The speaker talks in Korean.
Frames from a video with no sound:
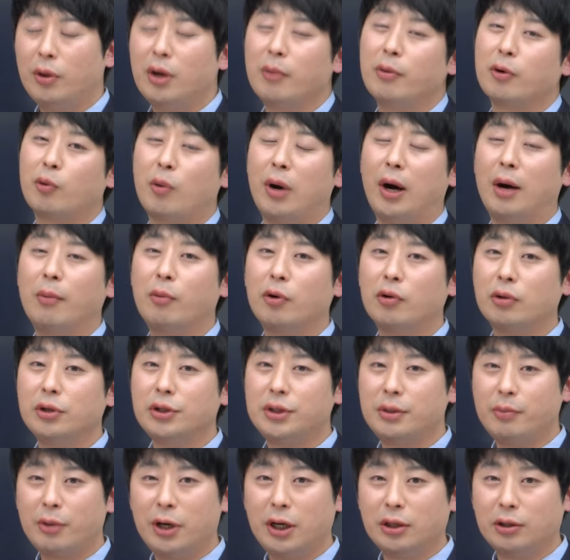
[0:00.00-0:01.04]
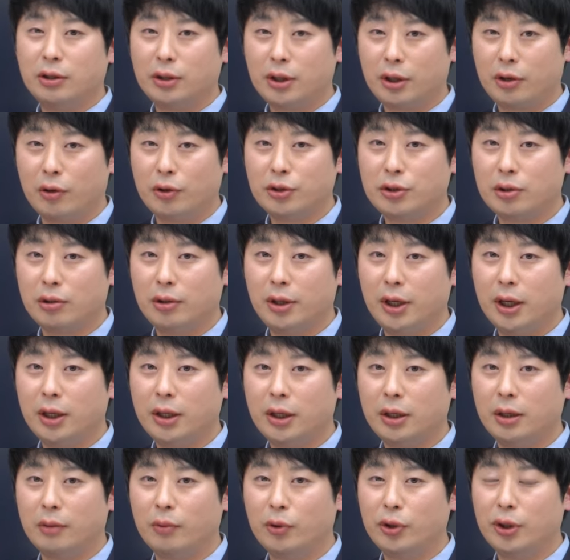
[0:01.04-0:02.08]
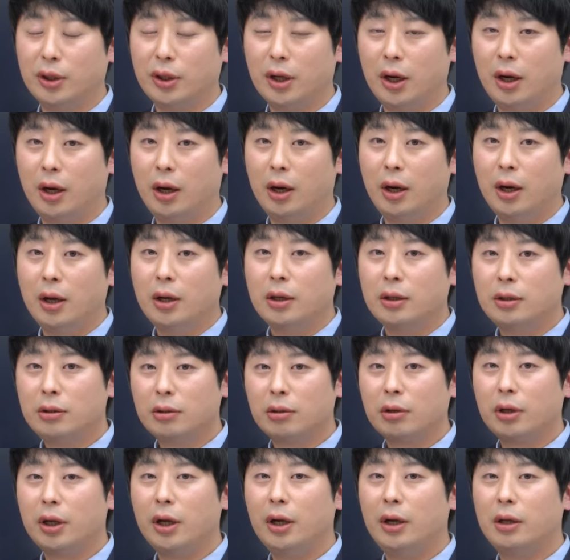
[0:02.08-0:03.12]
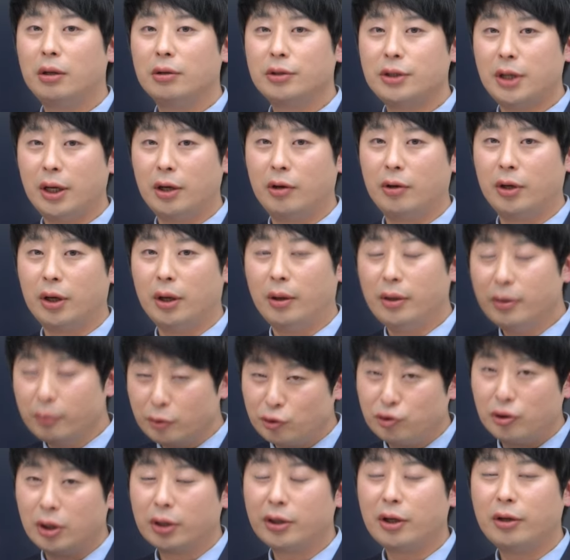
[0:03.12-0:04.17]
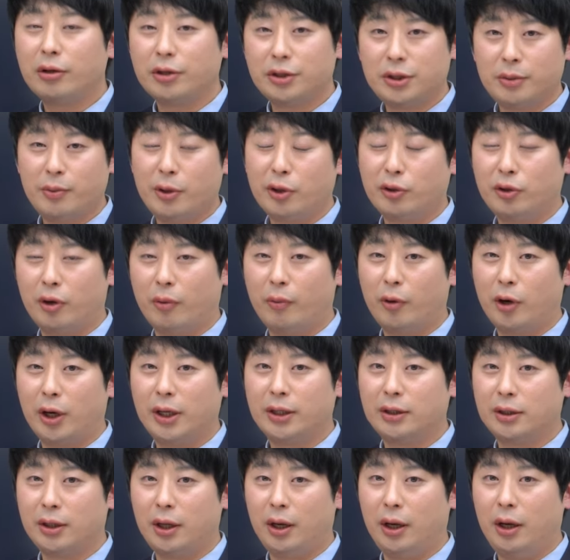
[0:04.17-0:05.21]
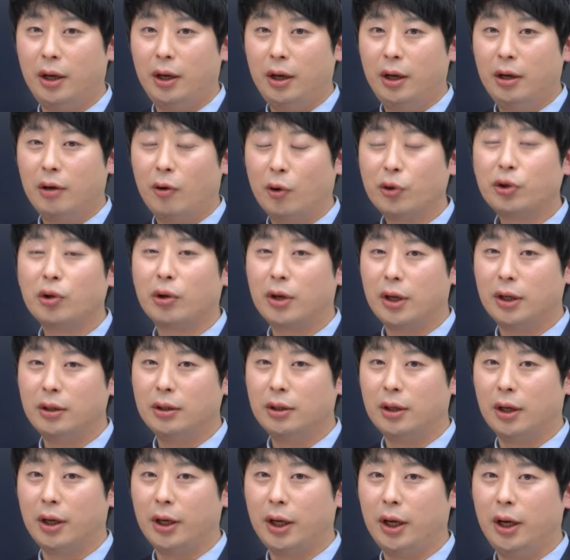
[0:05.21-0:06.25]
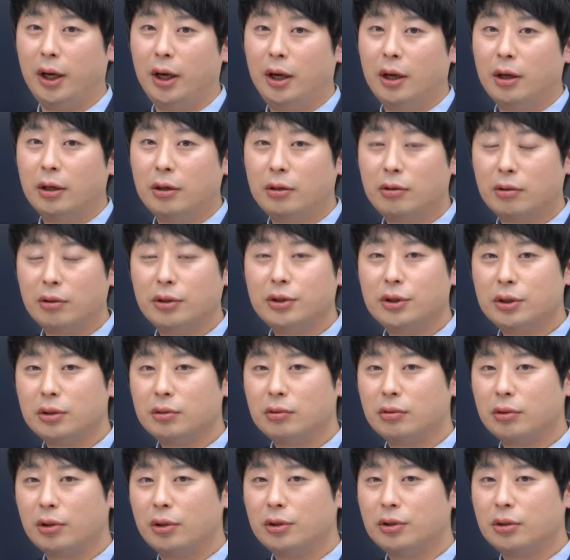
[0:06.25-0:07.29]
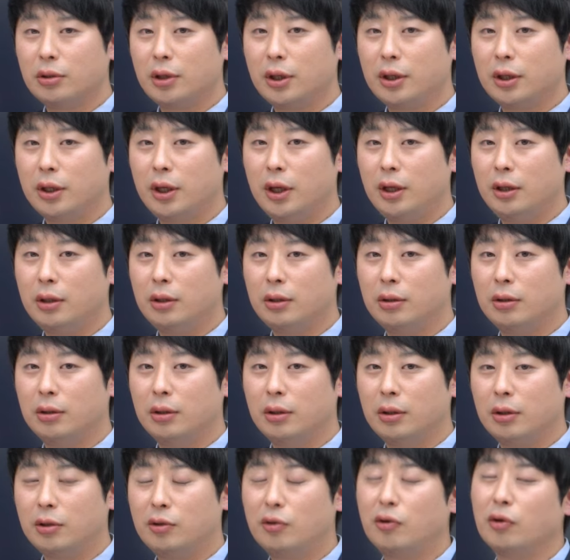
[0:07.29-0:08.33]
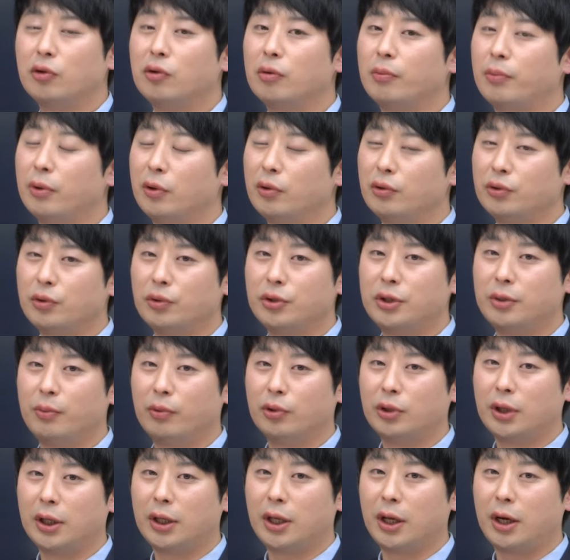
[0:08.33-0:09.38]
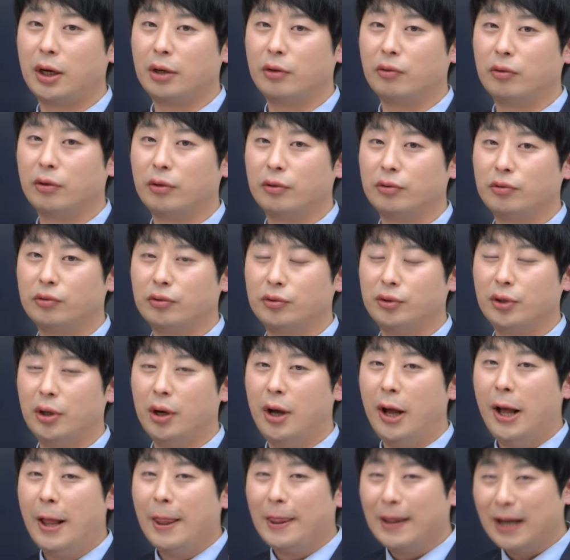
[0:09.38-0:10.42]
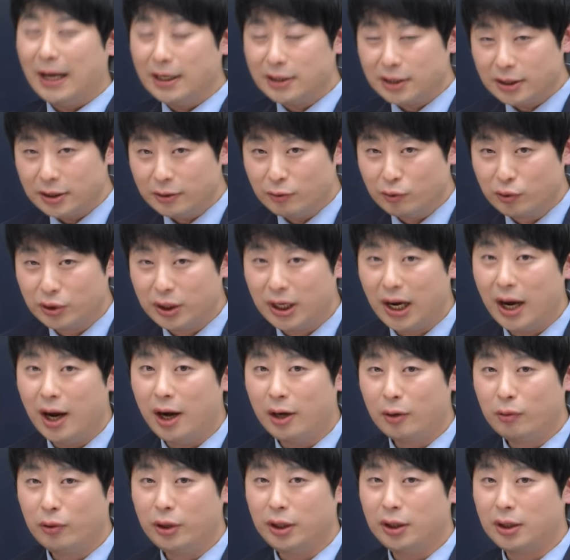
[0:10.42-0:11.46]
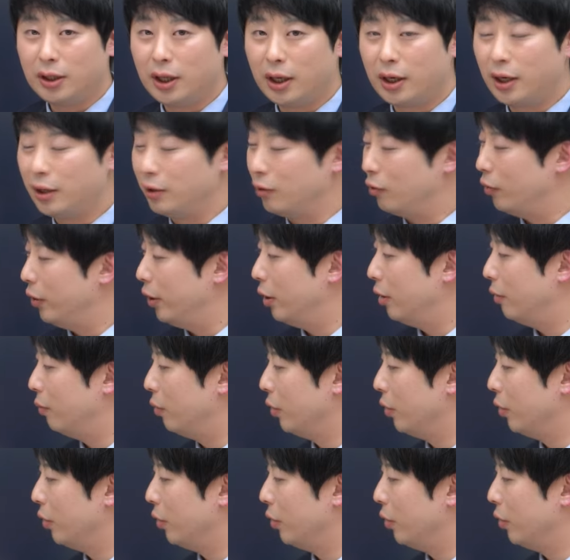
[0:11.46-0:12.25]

왜냐하면 과목을 11학년 때 결정을 해야 되다 보니까 그렇게 해서 자연계 아니면 9학년에서 10학년 넘어갈 때 어떻게든 간에 그런 식으로 결정하는 케이스 그것도 별로 좋지 못하다라는 거거든요. 사실은 우리가 알고 있다라는 거예요.